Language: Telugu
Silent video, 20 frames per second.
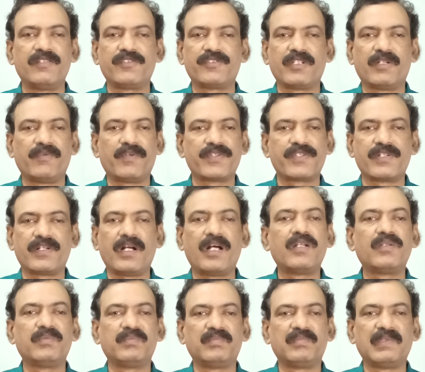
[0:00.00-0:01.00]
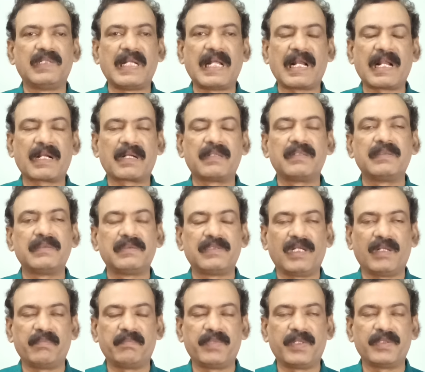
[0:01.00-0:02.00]
ఐదు సంవత్సరాలు నరకం
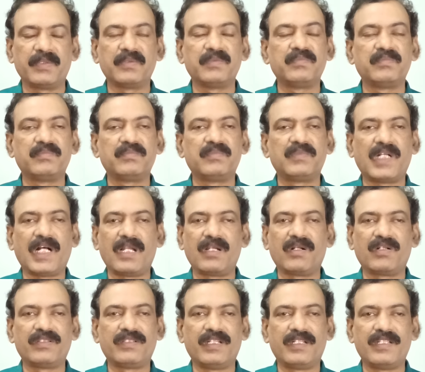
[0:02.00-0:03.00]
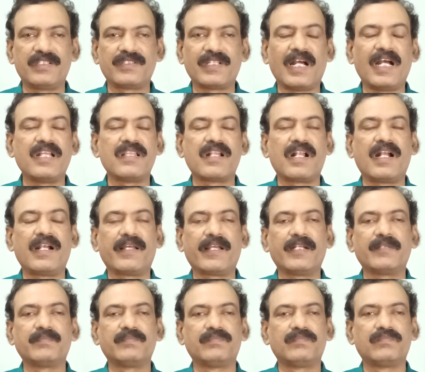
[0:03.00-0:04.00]
తప్పదు నాలుగో తేదీ
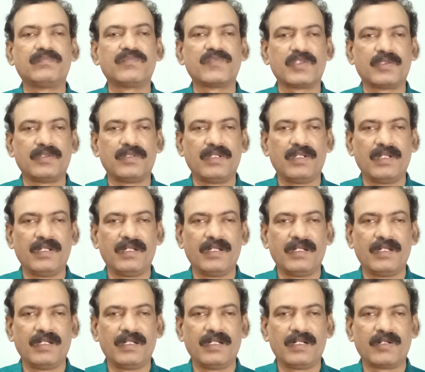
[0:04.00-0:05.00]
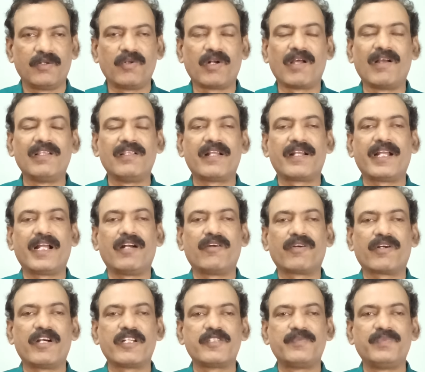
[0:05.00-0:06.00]
సాయంత్రానికే గొడవలు జరిగే
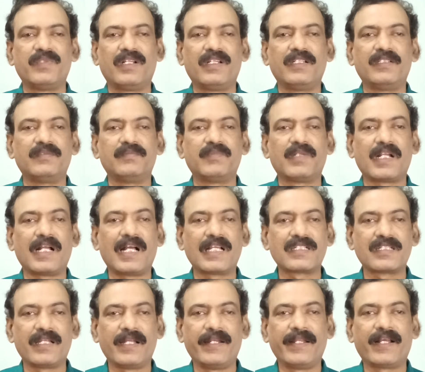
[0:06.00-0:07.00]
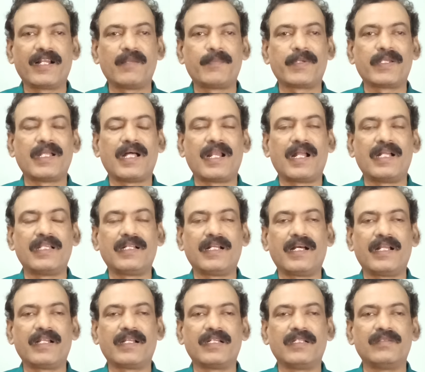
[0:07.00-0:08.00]
అవకాశం ఉందని రాష్ట్ర ఎన్నికల
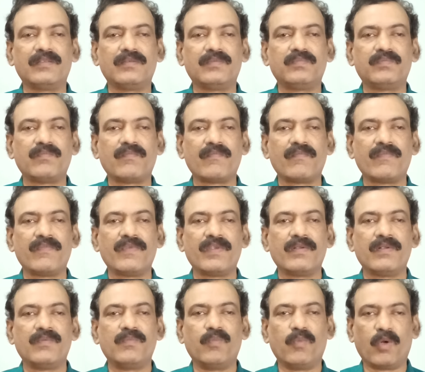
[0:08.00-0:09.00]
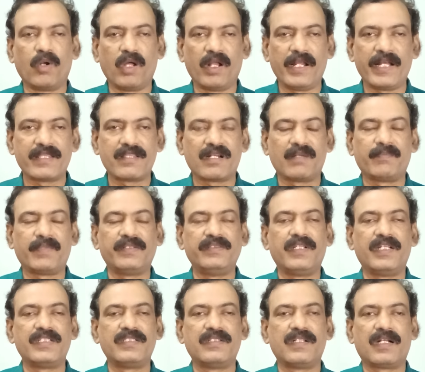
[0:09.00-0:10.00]
ప్రధానాధికారికి మూడో నేత్రం
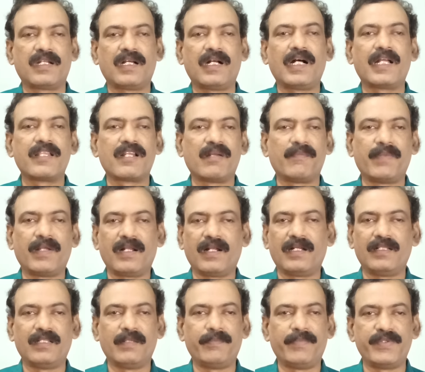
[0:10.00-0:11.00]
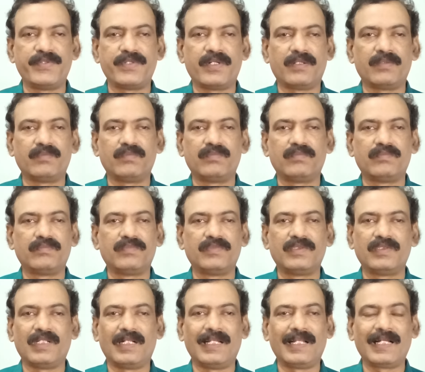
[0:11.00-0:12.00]
పనిచేసిందంట అదనపు బలగాలు తెప్పించాడు
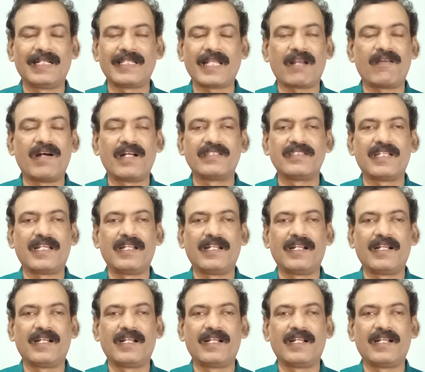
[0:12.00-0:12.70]
ఎన్నికల తర్వాత